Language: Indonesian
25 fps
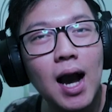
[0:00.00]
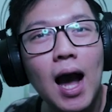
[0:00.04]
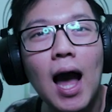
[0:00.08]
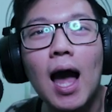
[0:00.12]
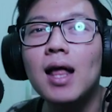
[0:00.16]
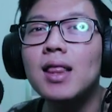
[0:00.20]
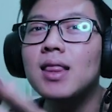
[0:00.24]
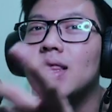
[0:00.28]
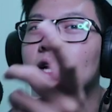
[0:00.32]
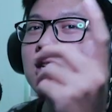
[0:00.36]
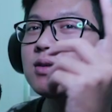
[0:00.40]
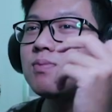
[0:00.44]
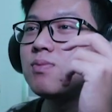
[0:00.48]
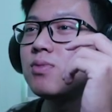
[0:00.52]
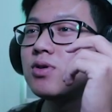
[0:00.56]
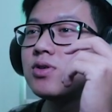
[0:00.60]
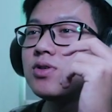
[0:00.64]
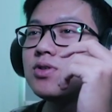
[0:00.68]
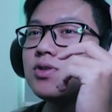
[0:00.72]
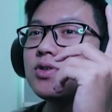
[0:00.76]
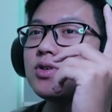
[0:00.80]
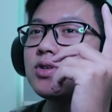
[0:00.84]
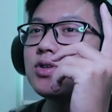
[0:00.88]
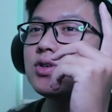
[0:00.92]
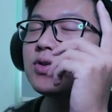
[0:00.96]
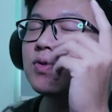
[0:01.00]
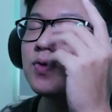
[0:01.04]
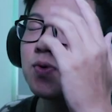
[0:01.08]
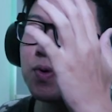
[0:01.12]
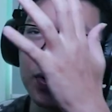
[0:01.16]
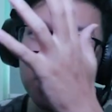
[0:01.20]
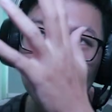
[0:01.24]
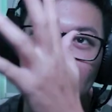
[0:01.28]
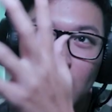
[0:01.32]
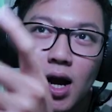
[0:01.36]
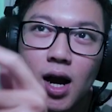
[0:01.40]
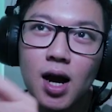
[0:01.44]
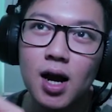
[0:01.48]
ke atas bos gue
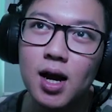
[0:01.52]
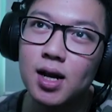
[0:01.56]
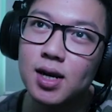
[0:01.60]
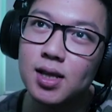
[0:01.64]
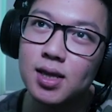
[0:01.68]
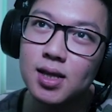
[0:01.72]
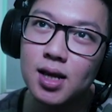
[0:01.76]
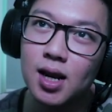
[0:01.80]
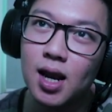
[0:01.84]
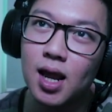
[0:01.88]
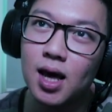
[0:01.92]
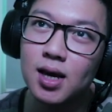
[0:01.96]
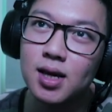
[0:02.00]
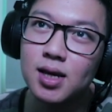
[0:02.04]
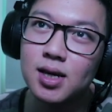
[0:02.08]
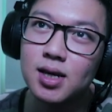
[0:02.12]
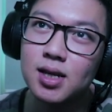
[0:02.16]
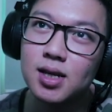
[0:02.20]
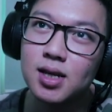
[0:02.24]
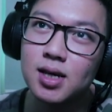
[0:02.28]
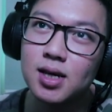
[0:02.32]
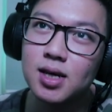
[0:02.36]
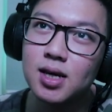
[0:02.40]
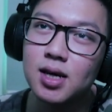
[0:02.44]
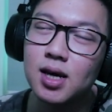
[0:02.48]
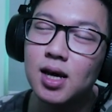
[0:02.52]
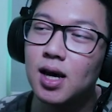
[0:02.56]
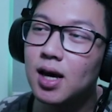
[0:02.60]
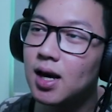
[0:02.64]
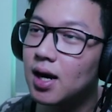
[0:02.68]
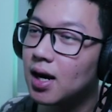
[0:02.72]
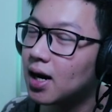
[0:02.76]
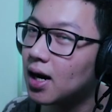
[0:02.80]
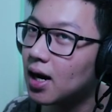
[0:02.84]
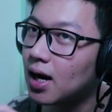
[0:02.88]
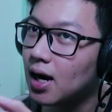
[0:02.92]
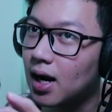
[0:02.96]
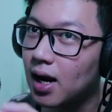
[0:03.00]
udah nggak ngerti lagi nih
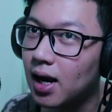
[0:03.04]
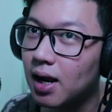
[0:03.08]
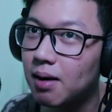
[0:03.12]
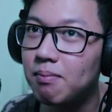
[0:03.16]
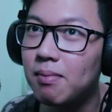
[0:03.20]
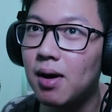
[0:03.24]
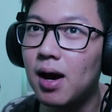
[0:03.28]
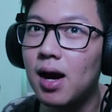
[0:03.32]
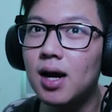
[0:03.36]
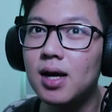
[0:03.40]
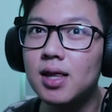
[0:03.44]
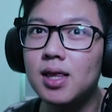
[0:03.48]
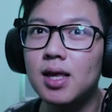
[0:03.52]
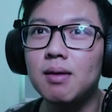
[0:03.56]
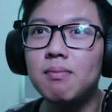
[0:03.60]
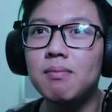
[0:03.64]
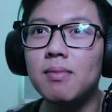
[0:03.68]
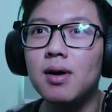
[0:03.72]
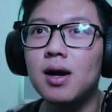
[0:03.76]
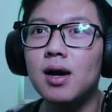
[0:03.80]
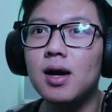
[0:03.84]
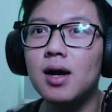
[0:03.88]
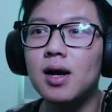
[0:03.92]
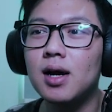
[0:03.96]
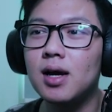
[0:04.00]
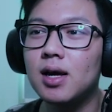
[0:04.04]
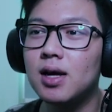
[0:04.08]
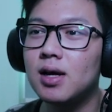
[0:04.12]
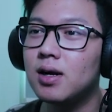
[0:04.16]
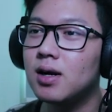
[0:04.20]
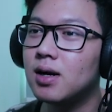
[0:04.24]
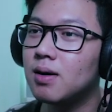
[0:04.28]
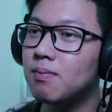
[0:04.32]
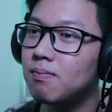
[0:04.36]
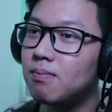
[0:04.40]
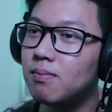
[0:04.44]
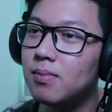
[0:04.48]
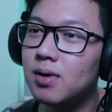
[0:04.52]
keren banget emang
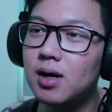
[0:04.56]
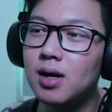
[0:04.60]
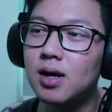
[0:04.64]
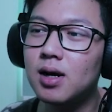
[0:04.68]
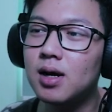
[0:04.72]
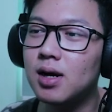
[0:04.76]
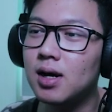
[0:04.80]
beh